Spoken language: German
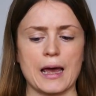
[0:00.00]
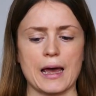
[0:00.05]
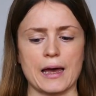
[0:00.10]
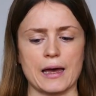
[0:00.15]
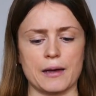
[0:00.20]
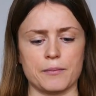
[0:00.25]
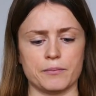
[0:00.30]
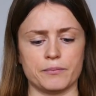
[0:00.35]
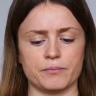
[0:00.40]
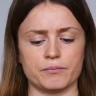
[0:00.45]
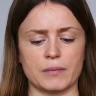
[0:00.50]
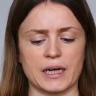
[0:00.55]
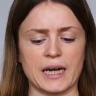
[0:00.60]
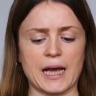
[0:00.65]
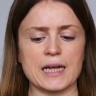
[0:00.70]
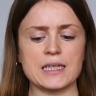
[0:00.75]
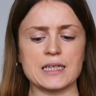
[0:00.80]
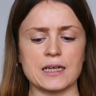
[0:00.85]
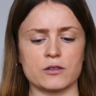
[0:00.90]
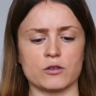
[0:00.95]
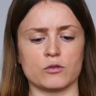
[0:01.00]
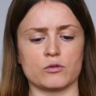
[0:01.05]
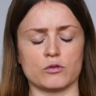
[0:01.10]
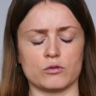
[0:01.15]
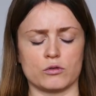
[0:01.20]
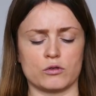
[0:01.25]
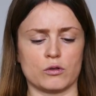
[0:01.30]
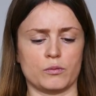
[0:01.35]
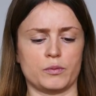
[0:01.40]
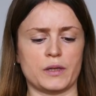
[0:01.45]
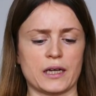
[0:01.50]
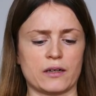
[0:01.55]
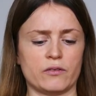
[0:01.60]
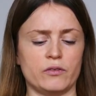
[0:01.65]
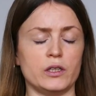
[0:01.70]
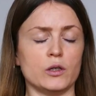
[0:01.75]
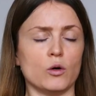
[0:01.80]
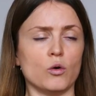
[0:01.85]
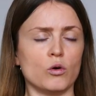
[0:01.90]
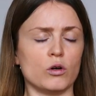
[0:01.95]
Ähm, man hat also so ein Subjekt
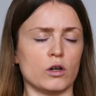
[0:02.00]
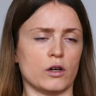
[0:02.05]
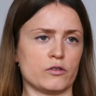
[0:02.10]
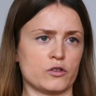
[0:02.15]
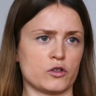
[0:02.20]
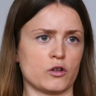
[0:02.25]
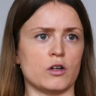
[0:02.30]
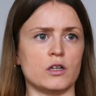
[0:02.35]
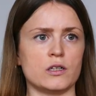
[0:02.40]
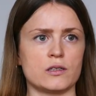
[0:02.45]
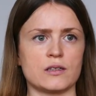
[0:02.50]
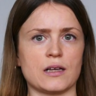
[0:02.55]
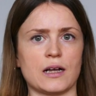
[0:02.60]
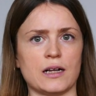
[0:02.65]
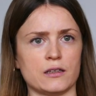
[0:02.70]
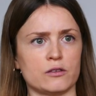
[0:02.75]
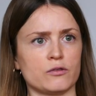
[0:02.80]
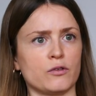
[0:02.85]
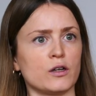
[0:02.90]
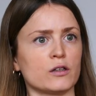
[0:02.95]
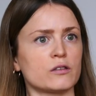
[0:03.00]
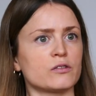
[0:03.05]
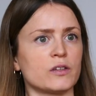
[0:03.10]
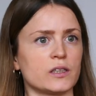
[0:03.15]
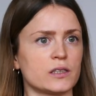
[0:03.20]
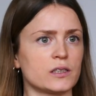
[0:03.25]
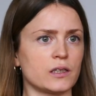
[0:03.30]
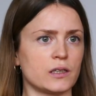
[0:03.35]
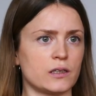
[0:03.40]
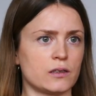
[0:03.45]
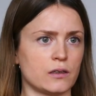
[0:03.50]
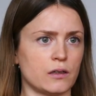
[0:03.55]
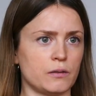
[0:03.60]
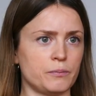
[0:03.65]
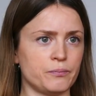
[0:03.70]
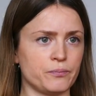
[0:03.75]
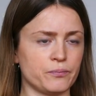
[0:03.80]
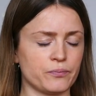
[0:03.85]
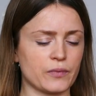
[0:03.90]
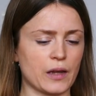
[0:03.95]
wie Olaf Scholz als Volksvertreter.
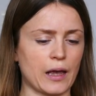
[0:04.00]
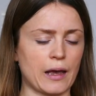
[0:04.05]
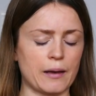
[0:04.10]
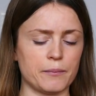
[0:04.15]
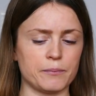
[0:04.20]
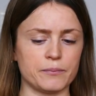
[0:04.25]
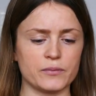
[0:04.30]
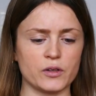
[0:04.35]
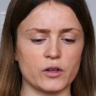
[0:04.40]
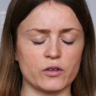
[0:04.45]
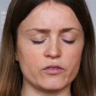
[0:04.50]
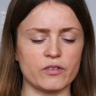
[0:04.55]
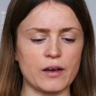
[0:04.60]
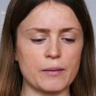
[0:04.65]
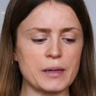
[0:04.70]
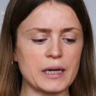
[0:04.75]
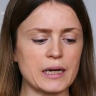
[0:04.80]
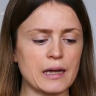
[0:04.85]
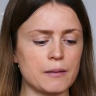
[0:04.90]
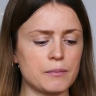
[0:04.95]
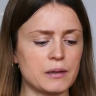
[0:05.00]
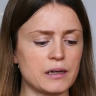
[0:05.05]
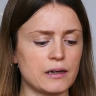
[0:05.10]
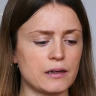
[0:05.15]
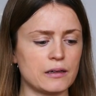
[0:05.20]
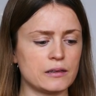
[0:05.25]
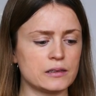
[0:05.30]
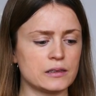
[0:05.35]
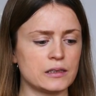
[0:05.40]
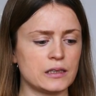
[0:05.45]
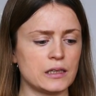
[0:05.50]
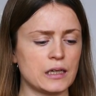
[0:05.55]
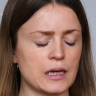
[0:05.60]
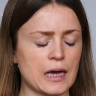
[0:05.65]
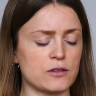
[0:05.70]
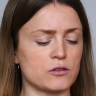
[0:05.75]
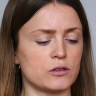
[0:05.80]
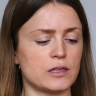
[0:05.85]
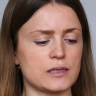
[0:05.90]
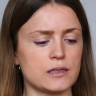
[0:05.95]
Ähm, und wenn man aber,
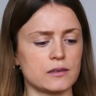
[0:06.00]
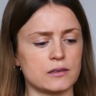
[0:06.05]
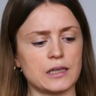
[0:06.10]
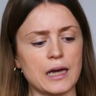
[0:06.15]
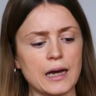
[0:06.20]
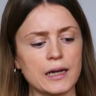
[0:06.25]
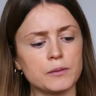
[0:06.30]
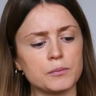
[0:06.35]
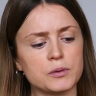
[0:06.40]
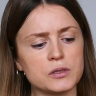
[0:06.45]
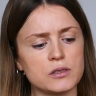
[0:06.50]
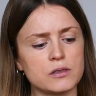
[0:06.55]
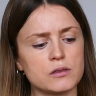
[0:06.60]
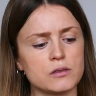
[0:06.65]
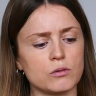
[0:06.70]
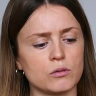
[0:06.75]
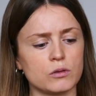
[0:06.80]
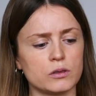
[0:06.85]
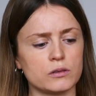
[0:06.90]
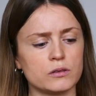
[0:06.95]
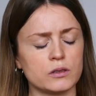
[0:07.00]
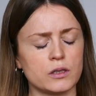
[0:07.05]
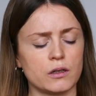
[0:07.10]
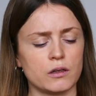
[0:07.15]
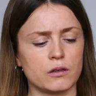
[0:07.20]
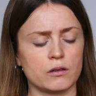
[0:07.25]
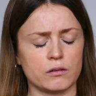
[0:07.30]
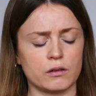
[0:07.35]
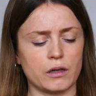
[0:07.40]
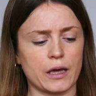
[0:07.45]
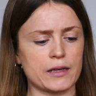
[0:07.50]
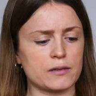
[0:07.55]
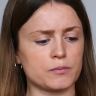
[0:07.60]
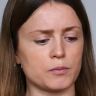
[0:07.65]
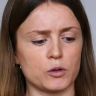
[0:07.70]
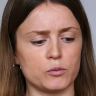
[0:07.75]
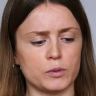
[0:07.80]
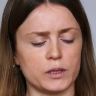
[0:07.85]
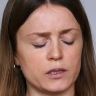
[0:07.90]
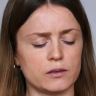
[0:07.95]
also das ist die eine Position,
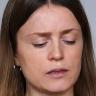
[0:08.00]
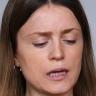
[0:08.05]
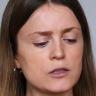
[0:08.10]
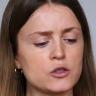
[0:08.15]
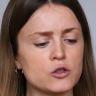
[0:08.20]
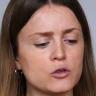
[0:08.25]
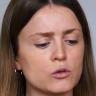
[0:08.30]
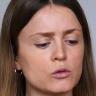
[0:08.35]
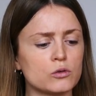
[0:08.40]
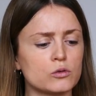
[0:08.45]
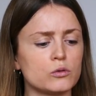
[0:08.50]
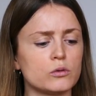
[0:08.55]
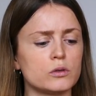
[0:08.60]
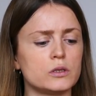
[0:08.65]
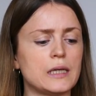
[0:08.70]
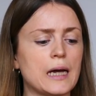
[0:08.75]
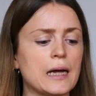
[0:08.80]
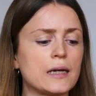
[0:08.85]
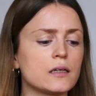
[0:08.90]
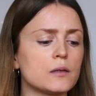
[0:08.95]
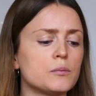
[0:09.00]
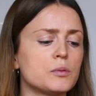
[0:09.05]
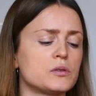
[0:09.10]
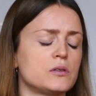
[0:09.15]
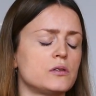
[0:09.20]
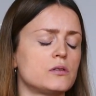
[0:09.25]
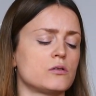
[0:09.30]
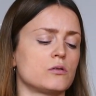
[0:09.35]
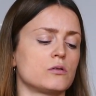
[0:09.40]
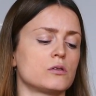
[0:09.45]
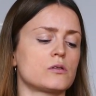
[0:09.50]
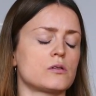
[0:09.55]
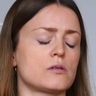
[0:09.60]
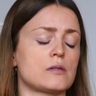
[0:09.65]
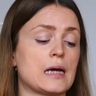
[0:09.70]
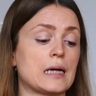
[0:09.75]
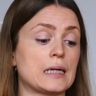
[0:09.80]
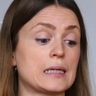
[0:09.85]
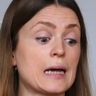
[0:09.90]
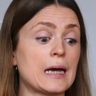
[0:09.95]
erstmal über die Satzstruktur, die andere Position ist zu
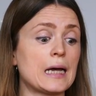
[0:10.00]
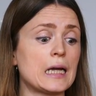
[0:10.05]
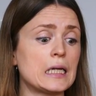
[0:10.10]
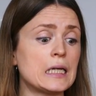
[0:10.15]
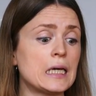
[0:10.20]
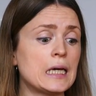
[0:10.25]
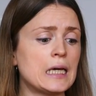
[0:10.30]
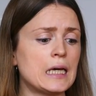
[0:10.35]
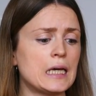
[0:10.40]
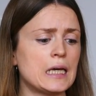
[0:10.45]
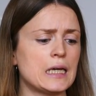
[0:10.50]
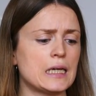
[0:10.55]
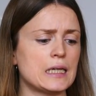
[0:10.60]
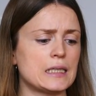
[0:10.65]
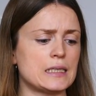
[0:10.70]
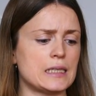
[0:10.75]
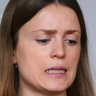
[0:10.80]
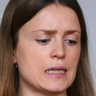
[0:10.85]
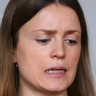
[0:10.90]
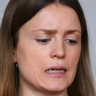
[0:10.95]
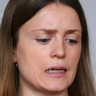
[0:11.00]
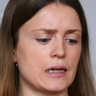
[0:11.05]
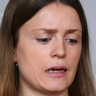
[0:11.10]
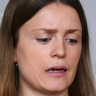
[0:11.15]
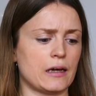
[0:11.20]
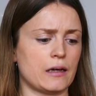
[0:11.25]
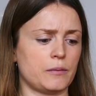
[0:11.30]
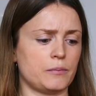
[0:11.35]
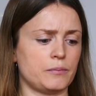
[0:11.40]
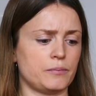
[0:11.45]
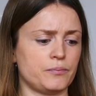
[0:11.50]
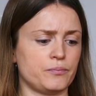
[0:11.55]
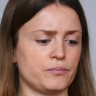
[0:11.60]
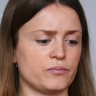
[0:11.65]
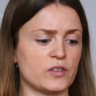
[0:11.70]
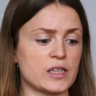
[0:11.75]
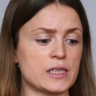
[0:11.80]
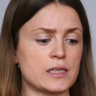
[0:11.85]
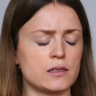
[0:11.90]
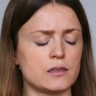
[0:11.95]
sagen, nein, der, ähm,
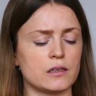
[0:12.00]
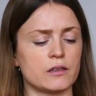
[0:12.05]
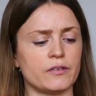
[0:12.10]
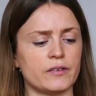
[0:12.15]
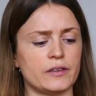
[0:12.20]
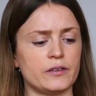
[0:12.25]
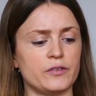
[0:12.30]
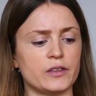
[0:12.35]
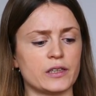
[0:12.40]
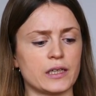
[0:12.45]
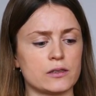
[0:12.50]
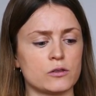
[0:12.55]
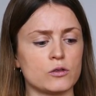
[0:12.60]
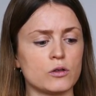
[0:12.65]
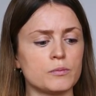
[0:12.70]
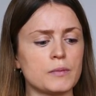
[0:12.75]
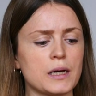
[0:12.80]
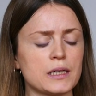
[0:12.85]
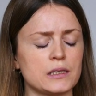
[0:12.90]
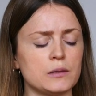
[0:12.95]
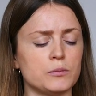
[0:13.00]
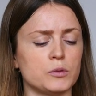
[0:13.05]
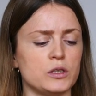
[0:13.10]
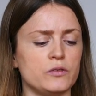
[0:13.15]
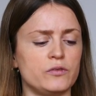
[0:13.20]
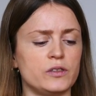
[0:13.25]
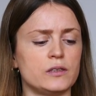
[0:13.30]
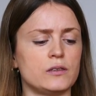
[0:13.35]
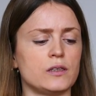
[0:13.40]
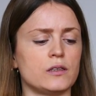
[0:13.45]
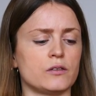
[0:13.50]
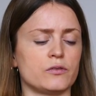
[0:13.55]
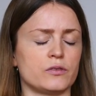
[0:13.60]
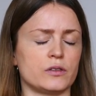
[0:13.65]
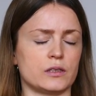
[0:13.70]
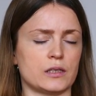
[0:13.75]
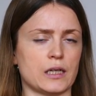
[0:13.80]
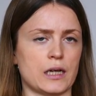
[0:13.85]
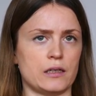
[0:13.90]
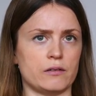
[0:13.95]
was diese Qualifikation macht, die modifiziert auf
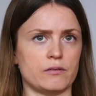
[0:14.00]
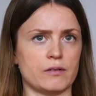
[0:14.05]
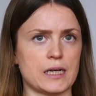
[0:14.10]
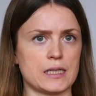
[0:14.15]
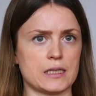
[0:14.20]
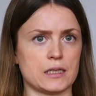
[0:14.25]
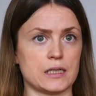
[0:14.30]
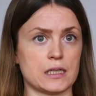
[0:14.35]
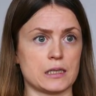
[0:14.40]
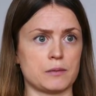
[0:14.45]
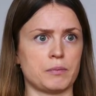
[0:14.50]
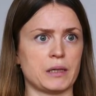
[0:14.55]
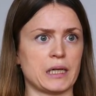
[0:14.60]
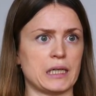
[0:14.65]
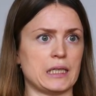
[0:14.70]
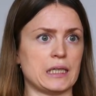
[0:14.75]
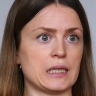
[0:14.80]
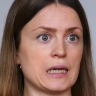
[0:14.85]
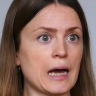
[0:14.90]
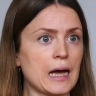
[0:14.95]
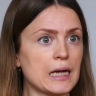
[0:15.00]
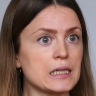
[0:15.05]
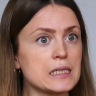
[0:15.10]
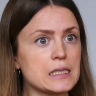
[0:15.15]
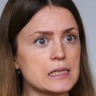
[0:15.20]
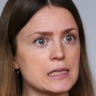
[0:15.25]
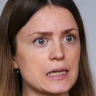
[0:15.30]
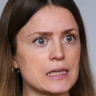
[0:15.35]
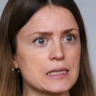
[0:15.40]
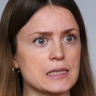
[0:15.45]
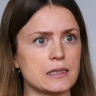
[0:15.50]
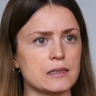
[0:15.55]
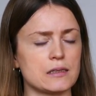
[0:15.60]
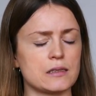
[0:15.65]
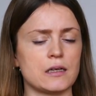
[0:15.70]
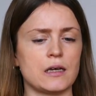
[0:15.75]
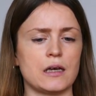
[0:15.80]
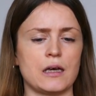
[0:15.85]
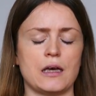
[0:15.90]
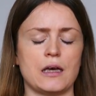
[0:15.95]
irgendeine Weise das Prädikat des Satzes.